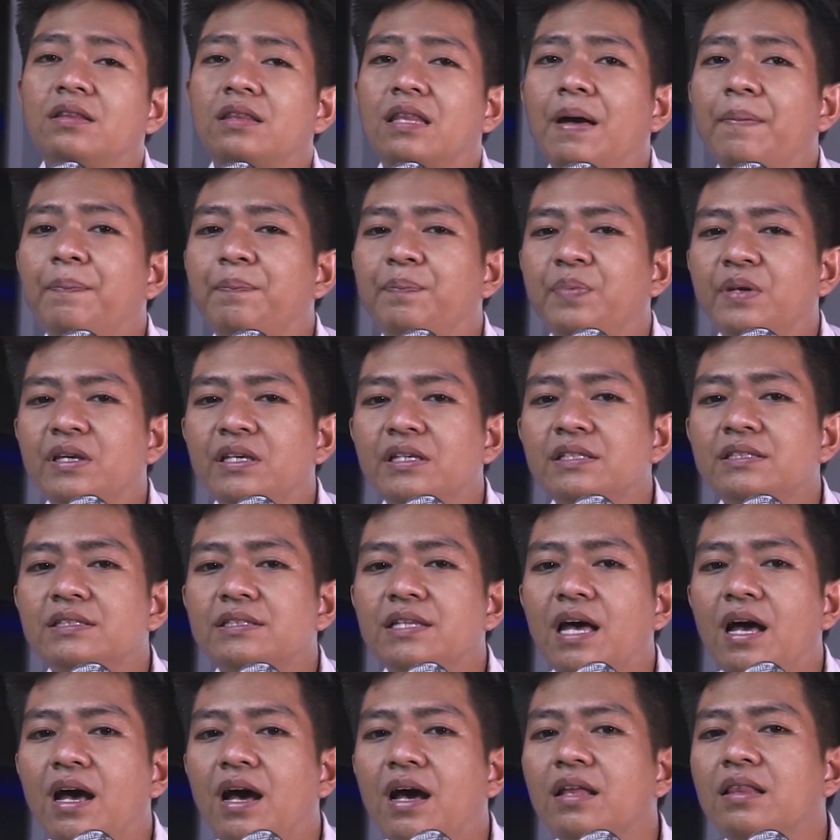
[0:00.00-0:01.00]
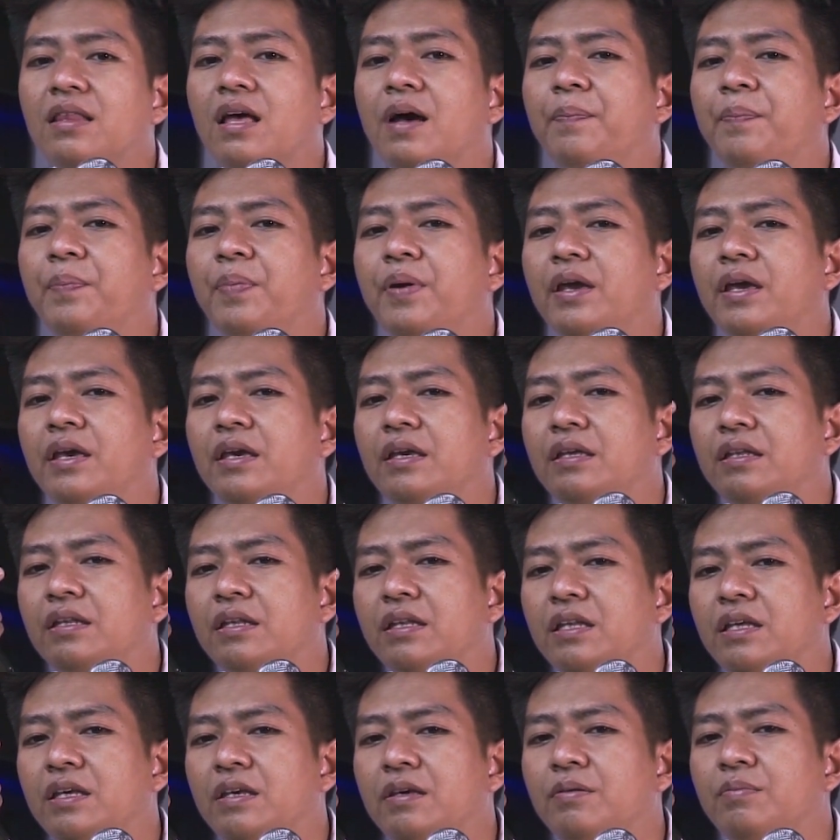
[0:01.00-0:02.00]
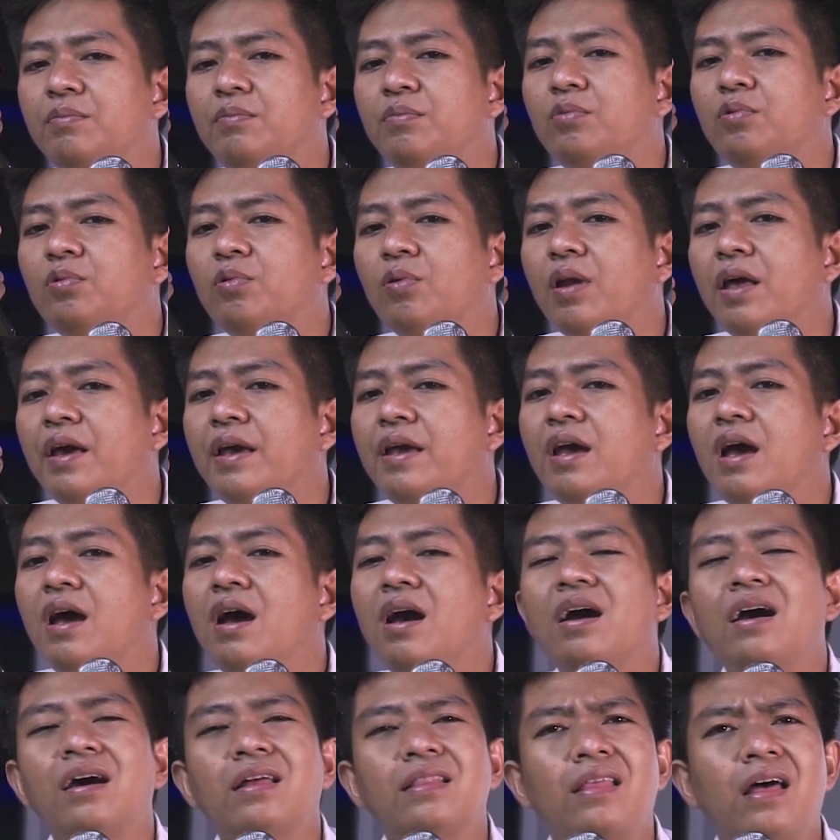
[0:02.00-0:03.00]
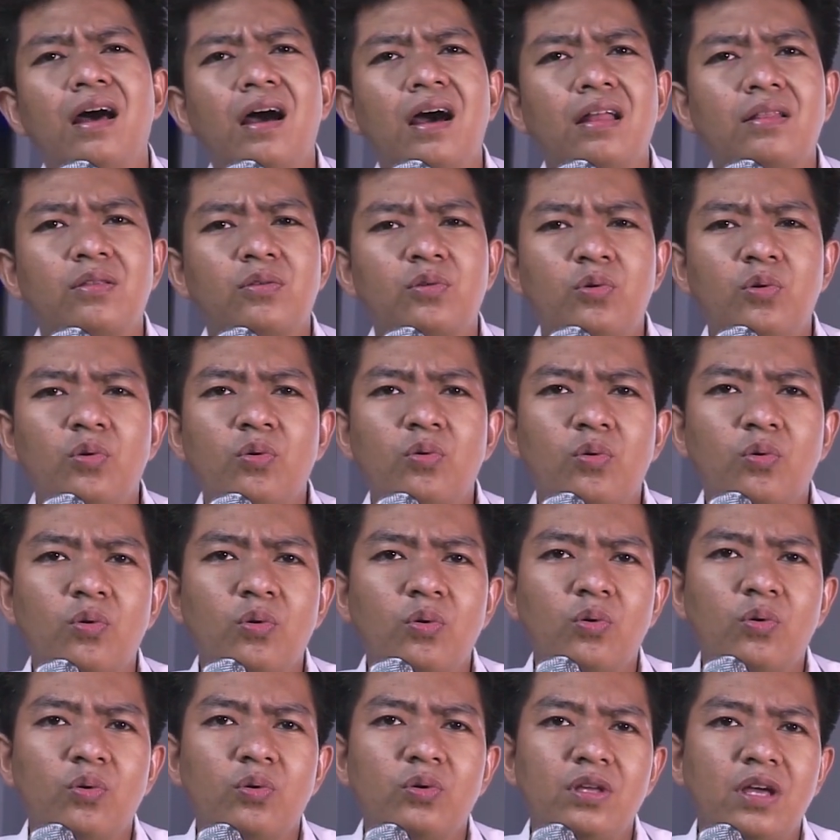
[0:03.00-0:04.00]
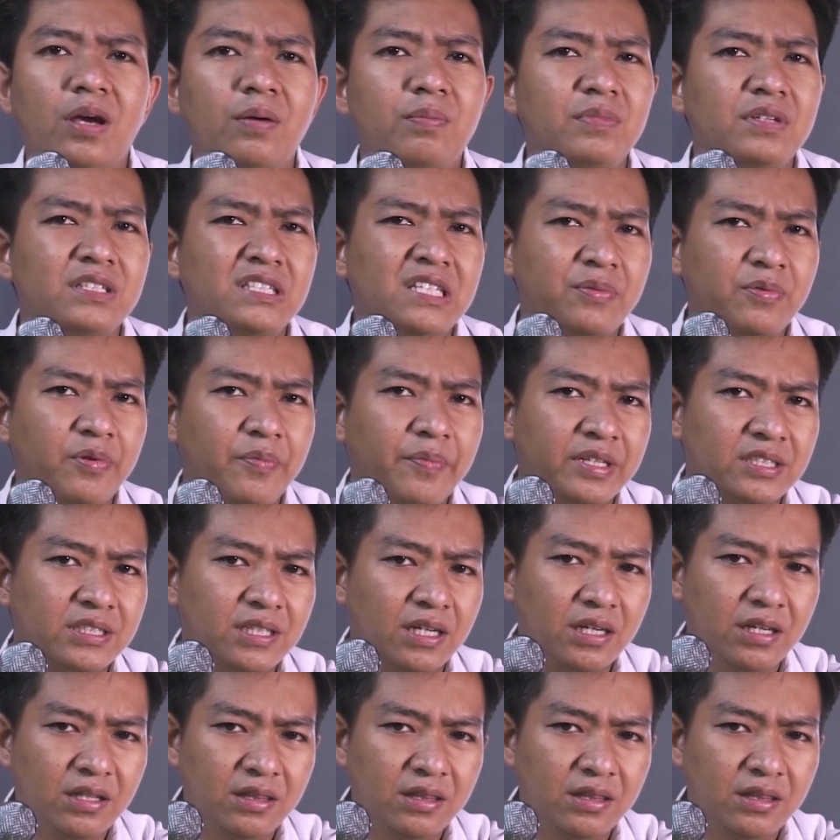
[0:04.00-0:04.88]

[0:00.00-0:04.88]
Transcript: Tapi saat HP ini mulai hangat-hangat kuku yang bisa memasak